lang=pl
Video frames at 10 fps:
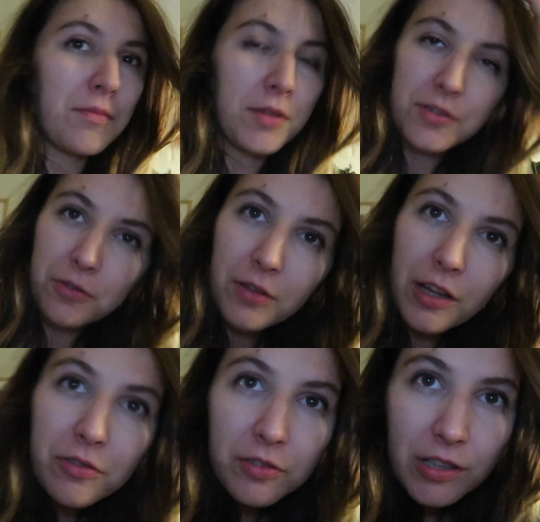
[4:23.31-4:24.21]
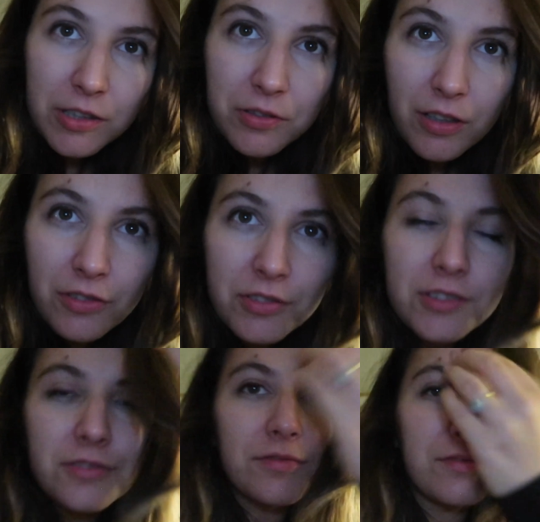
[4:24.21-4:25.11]
bez okularów od razu jakoś
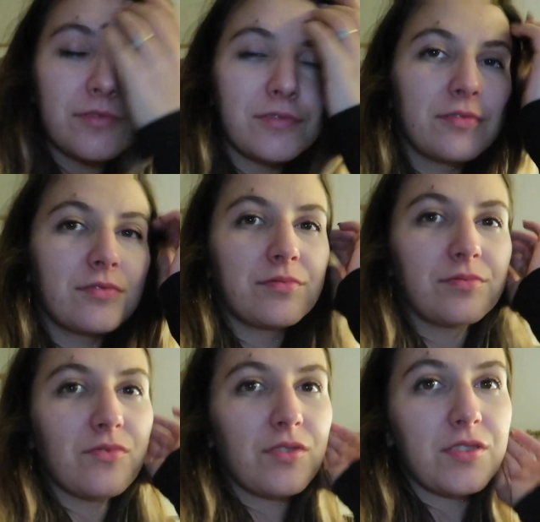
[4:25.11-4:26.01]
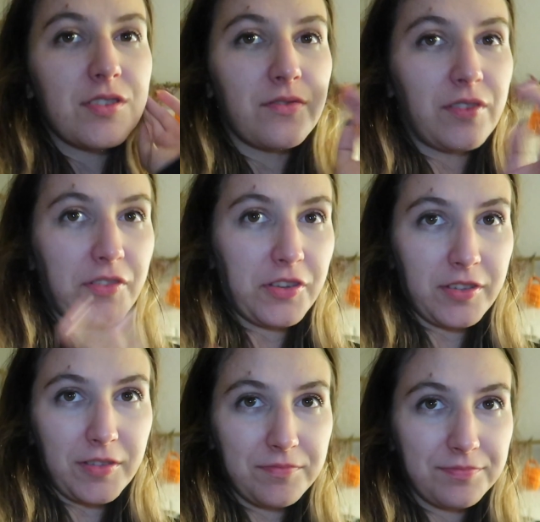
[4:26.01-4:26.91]
dziwnie
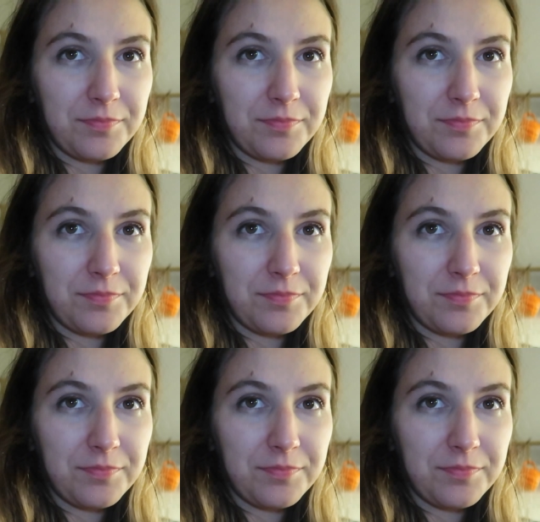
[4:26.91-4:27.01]
wyglądam.